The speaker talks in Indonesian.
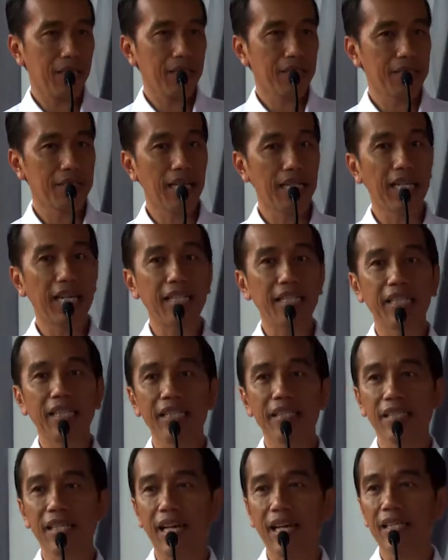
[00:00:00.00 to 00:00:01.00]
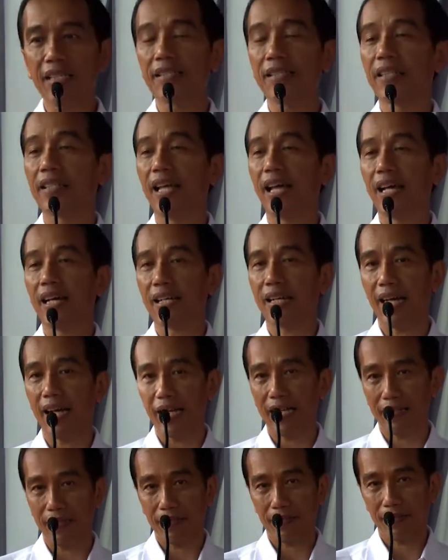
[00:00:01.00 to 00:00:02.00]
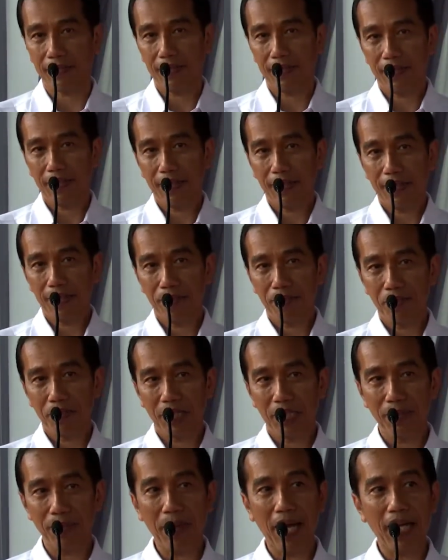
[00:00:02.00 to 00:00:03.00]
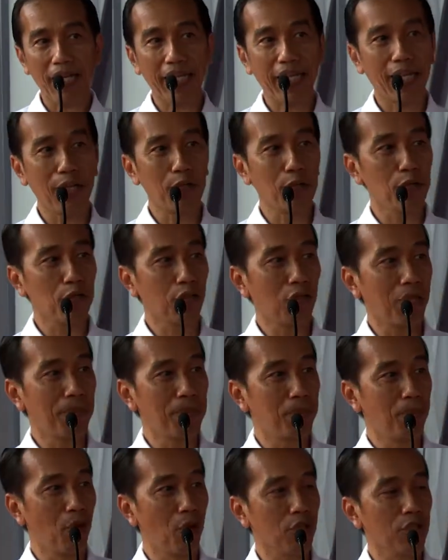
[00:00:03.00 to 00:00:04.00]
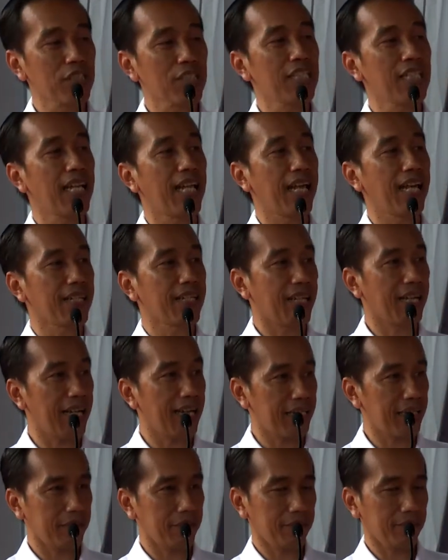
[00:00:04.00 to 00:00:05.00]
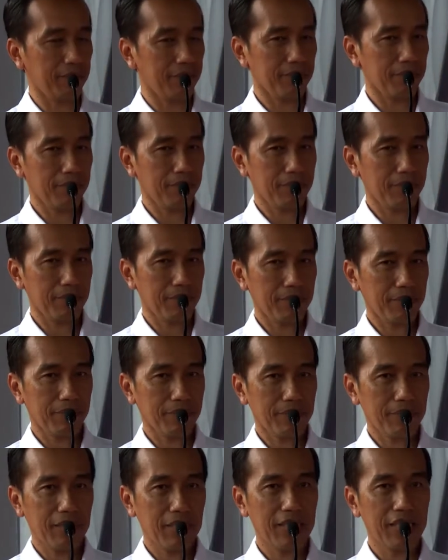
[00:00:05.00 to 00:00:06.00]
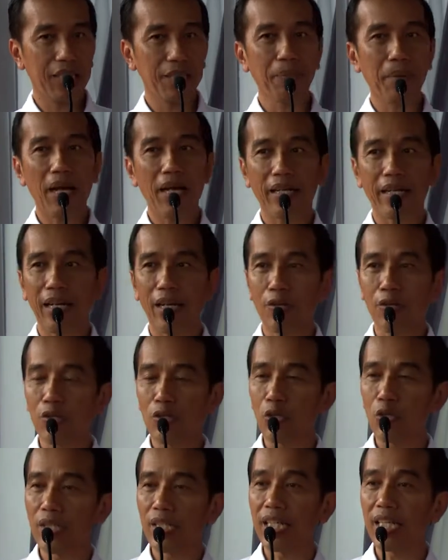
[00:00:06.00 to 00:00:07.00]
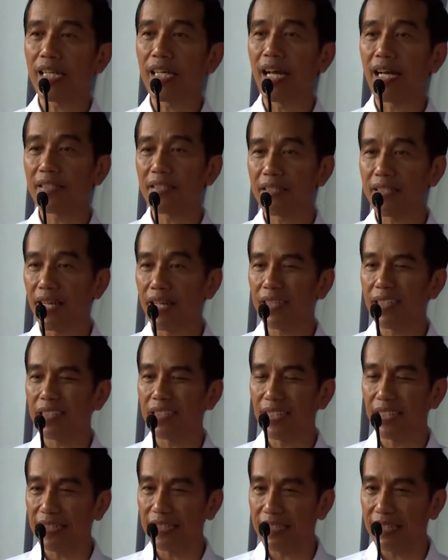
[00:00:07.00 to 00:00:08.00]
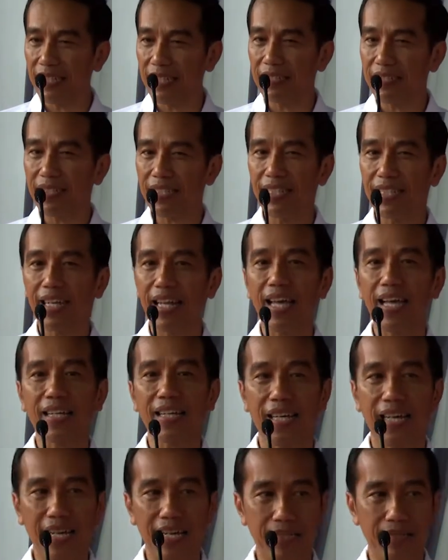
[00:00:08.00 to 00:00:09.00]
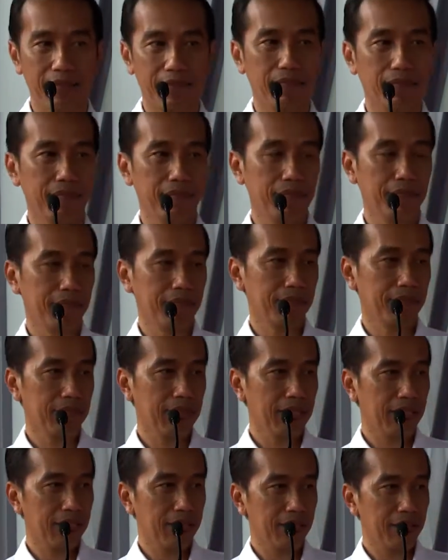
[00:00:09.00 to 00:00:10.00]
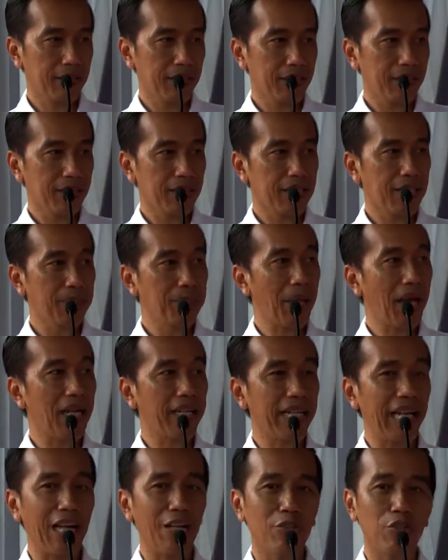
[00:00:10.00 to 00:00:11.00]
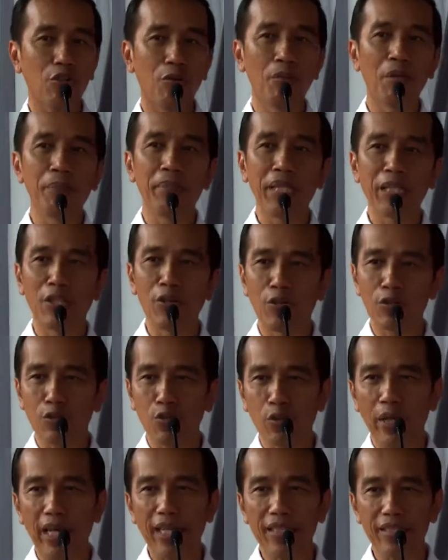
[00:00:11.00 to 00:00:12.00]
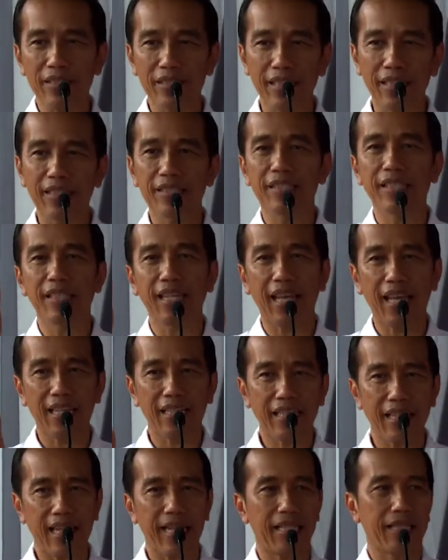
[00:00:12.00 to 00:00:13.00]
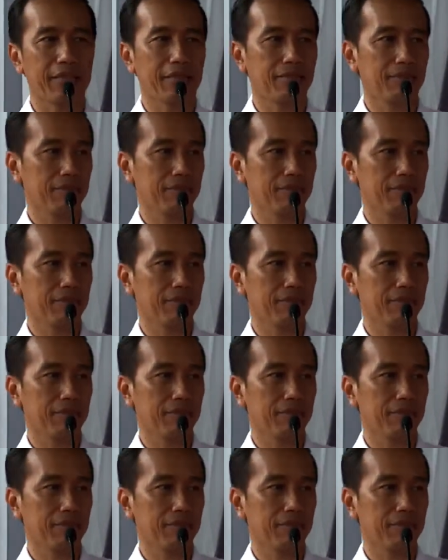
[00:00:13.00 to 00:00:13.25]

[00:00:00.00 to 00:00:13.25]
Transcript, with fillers: Jalan desa, silahkan. Dipakai untuk embung, silahkan. Dipakai untuk irigasi yang kecil-kecil, silahkan. Dipakai untuk membendung sungai kecil, silahkan.